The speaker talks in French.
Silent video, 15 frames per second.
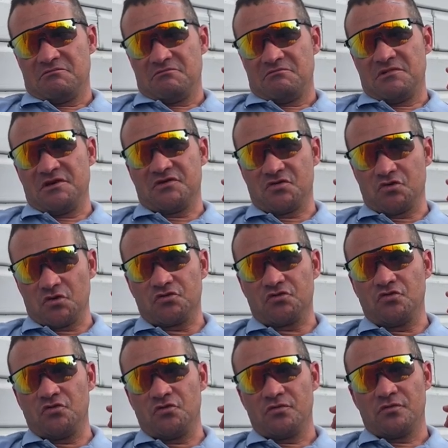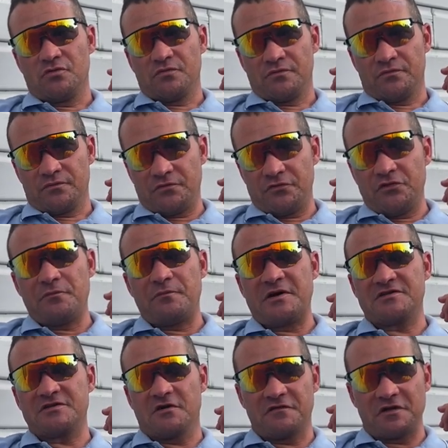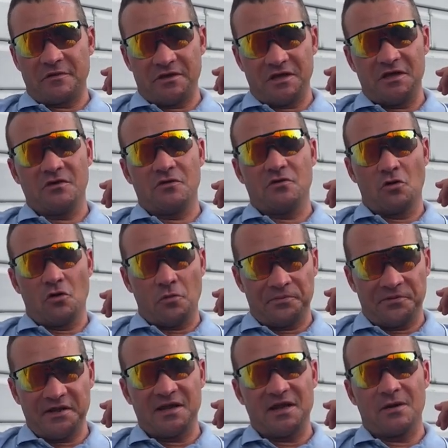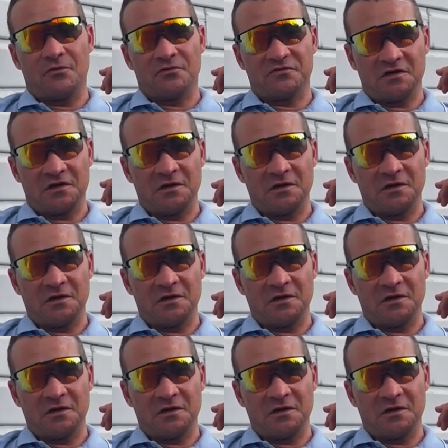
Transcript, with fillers: Mais surtout, ne pas s'enflammer au pied de la montée